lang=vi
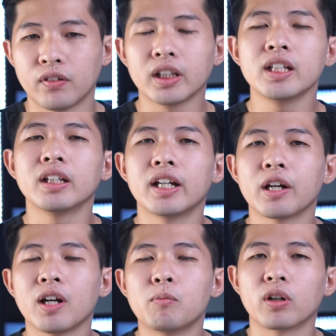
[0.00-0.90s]
Và tất nhiên thì
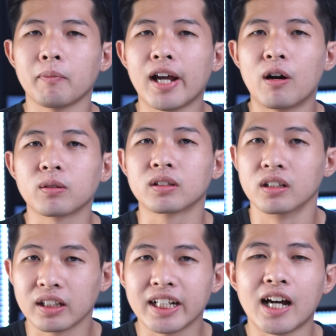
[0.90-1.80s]
đây cũng là một cái bài học
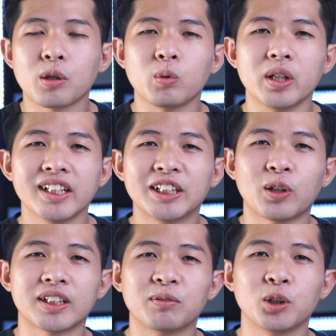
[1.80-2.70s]
cực kỳ đáng quý dành
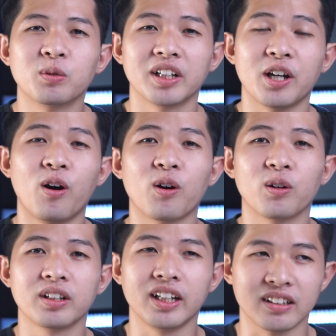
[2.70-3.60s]
cho Samsung để họ
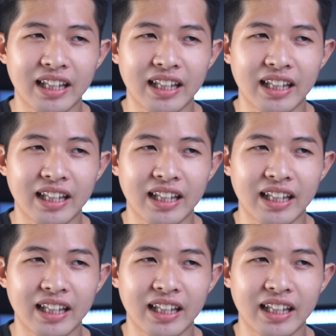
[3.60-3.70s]
có thể